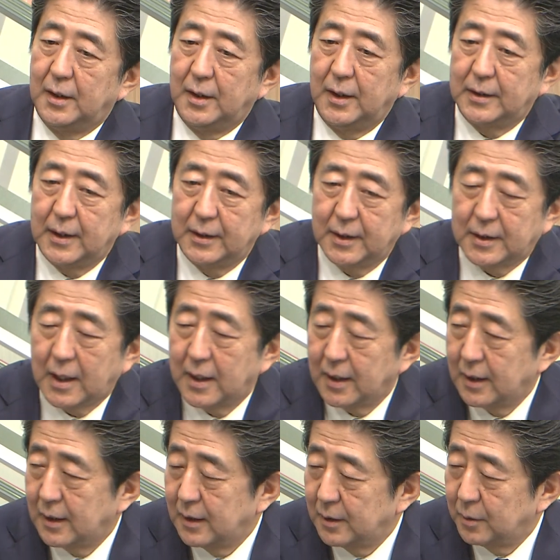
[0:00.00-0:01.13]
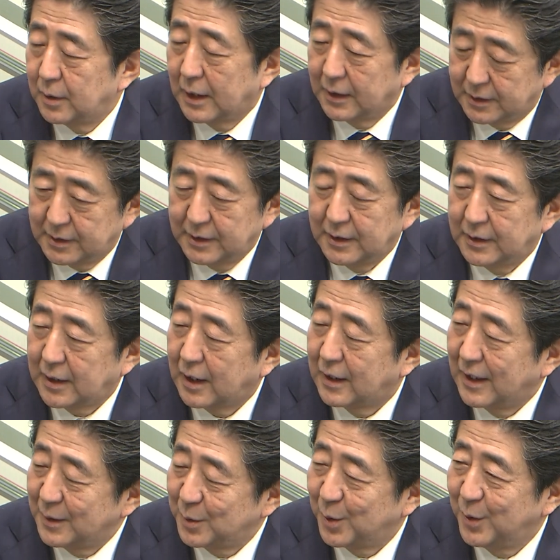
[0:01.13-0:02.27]
えん、大変なただあの激しい
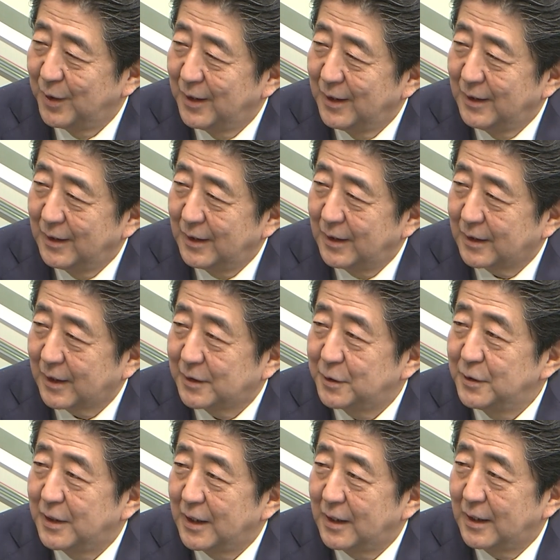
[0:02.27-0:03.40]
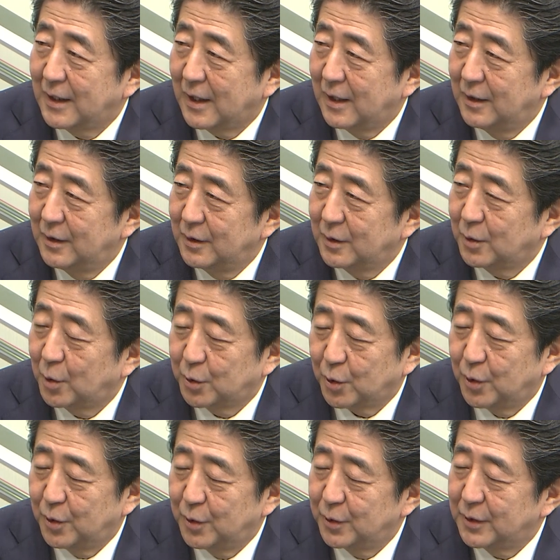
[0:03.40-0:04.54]
戦いを、えー、勝ち抜いてきたこ
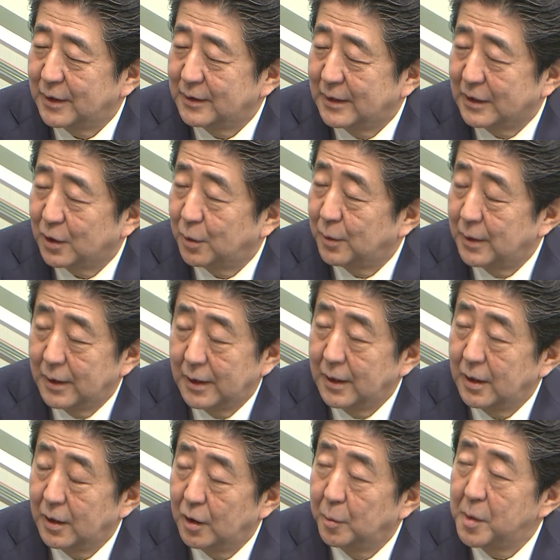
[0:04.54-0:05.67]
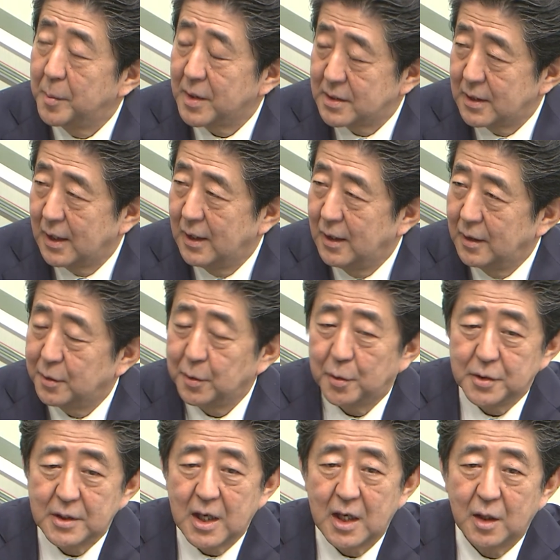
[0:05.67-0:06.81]
とだと、えー、思いますね。と
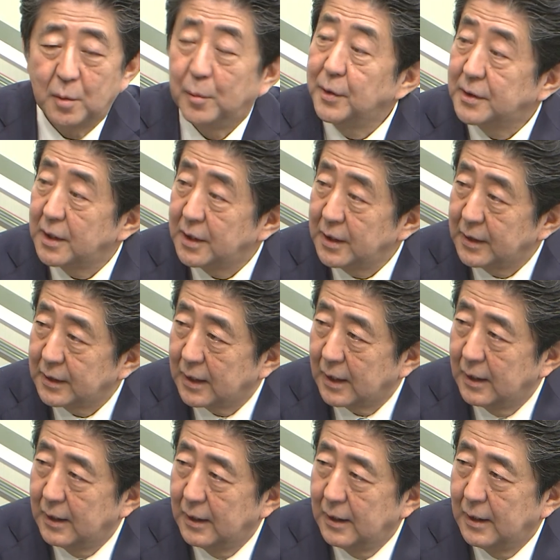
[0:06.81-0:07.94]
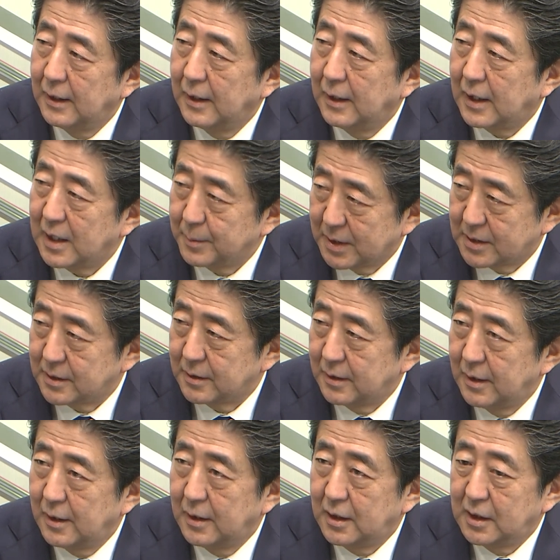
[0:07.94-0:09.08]
同時にやはり重い責任があります。
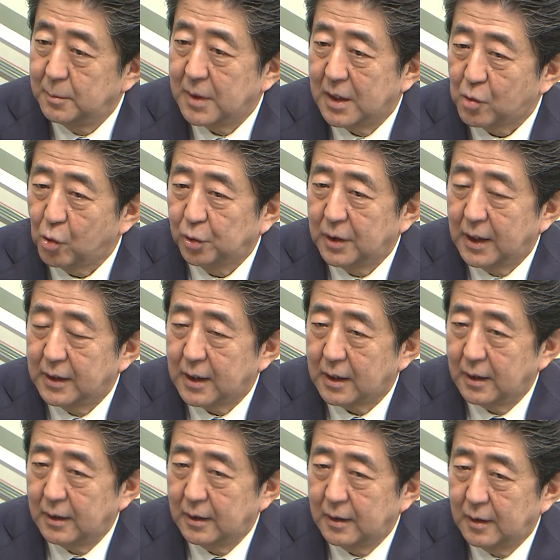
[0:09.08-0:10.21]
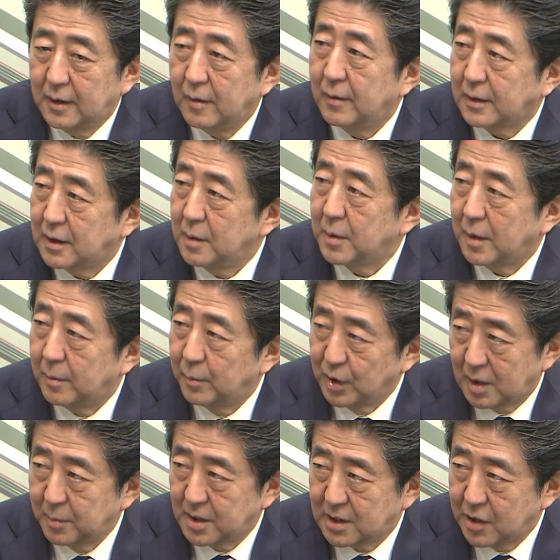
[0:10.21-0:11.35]
今や国内だけではなくて今申し
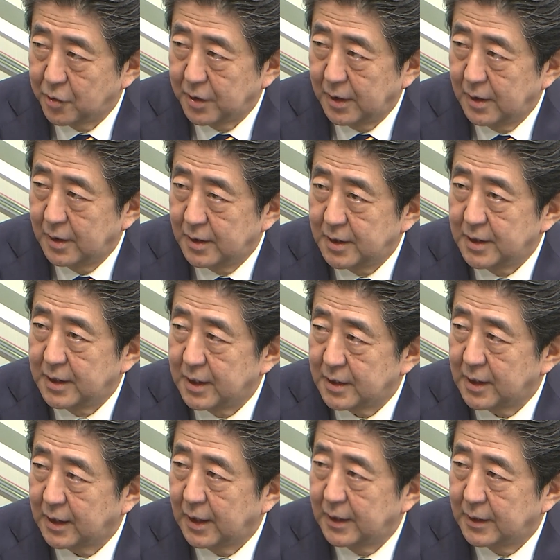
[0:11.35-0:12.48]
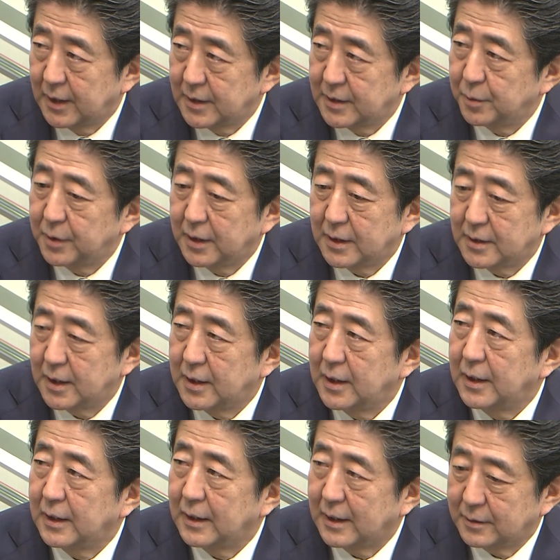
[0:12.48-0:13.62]
上げましたように地域や世界に対して大きな責
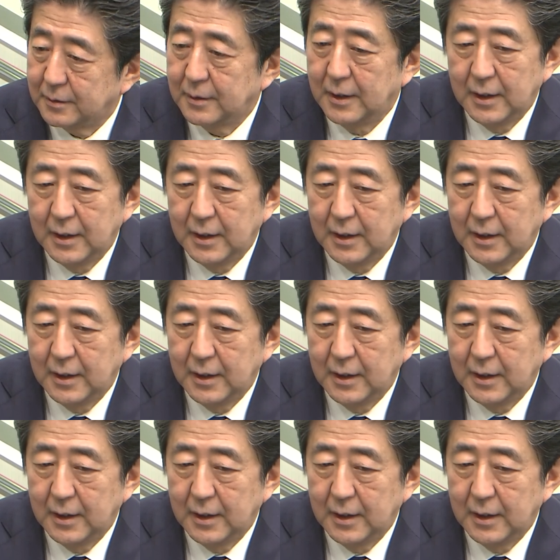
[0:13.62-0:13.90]
任がある。